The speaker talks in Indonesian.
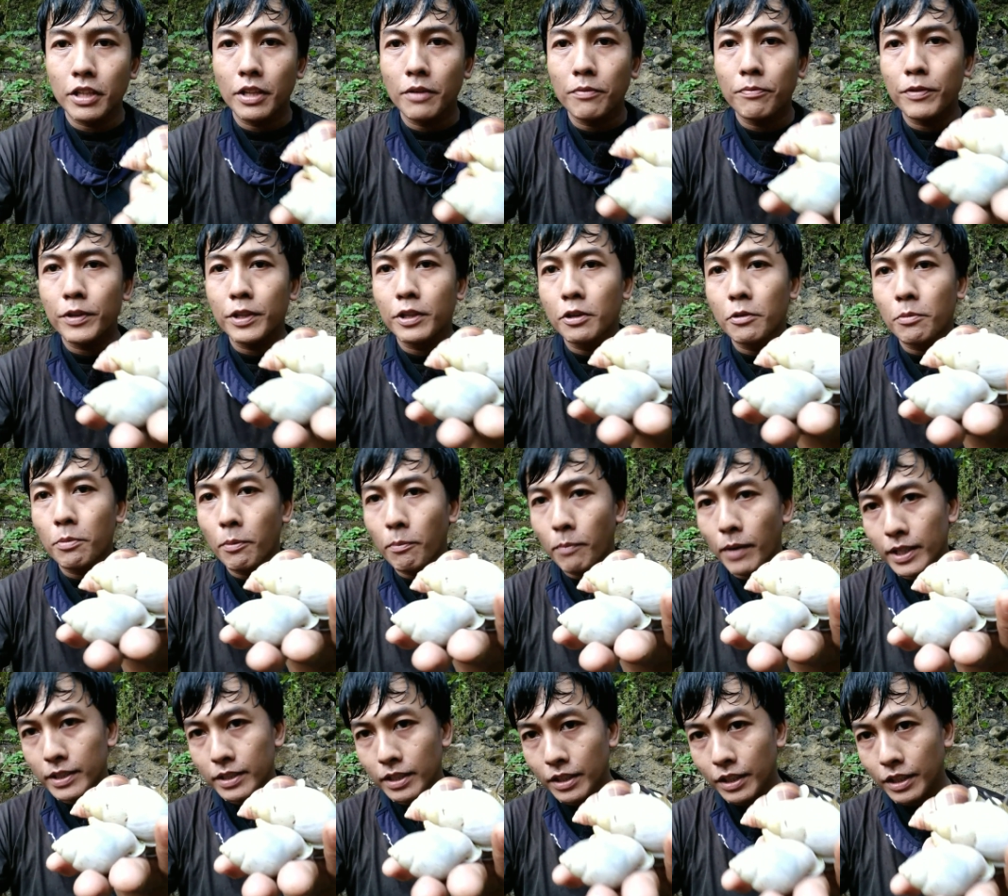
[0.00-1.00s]
tadi video
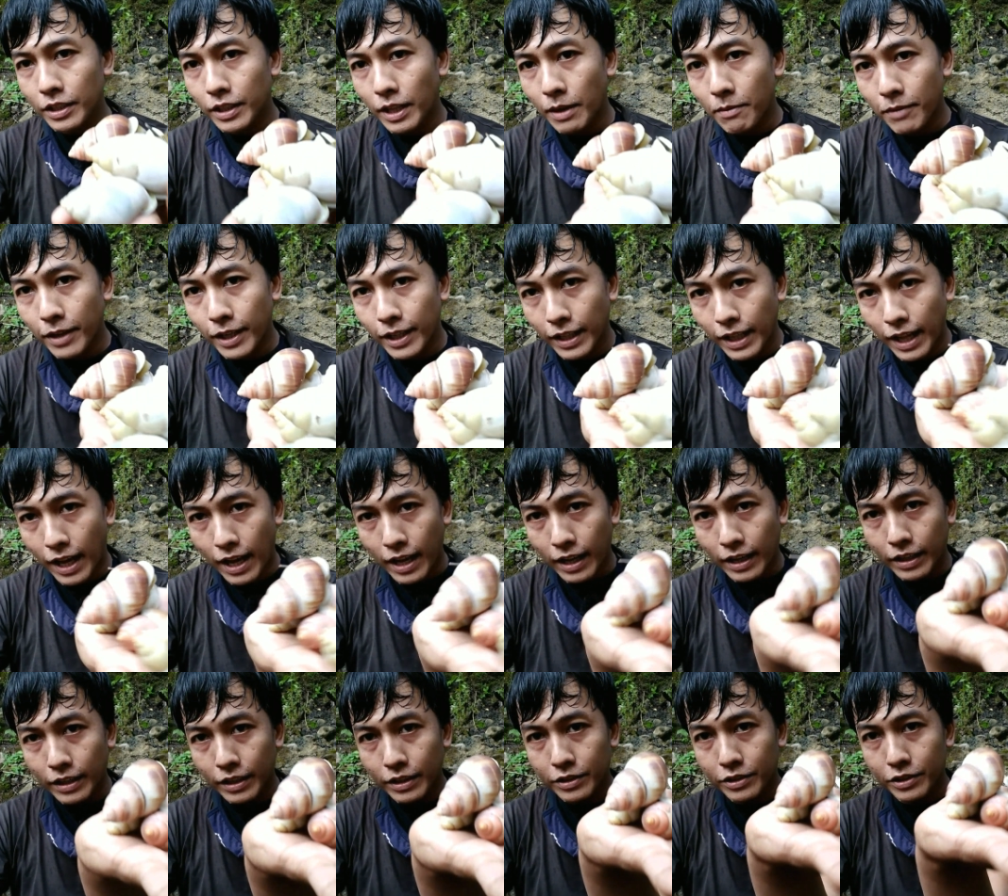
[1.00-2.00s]
pembahasan kita
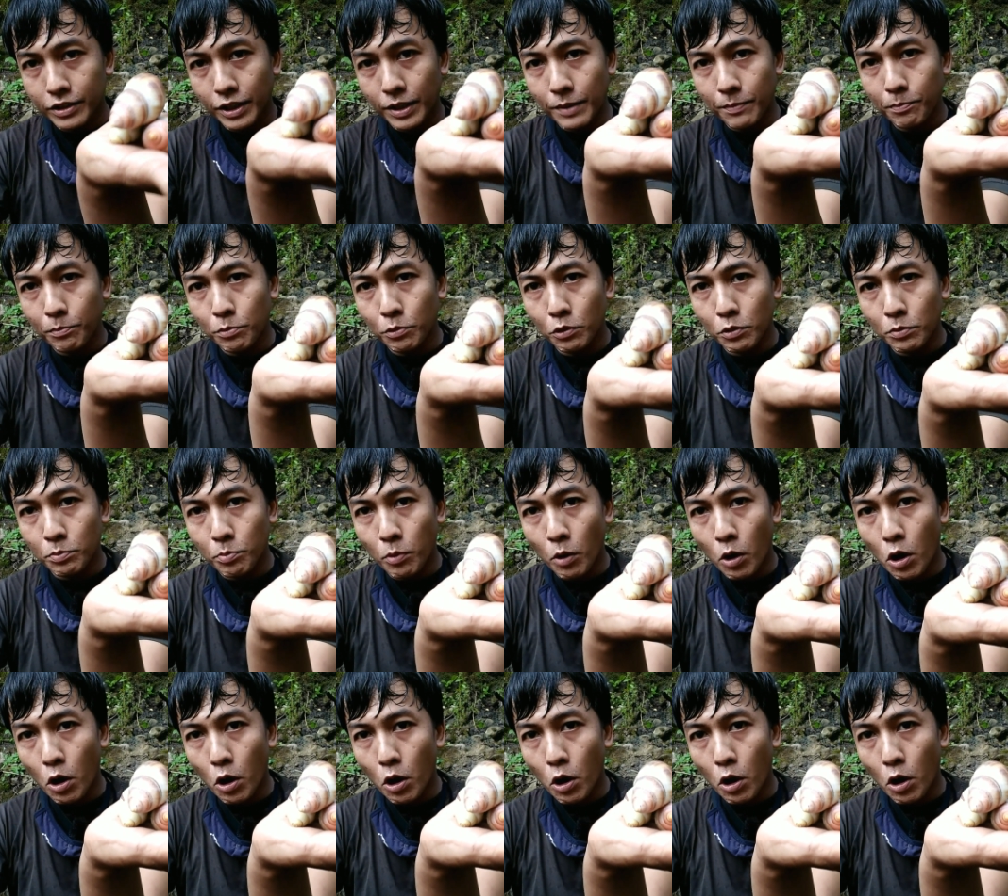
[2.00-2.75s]
mengenai siput